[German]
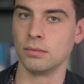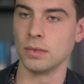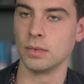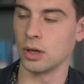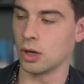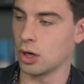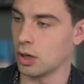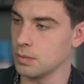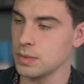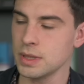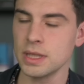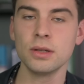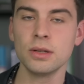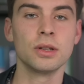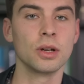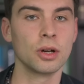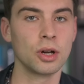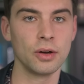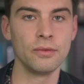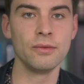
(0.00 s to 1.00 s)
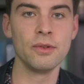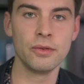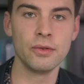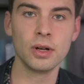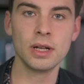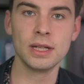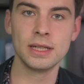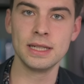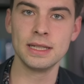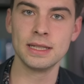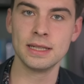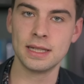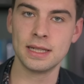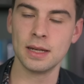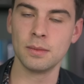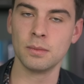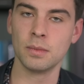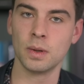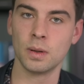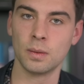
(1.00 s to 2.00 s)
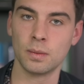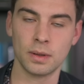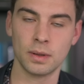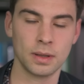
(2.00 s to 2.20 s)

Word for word: Dann kommen sie und dann können wir wirklich diese Themen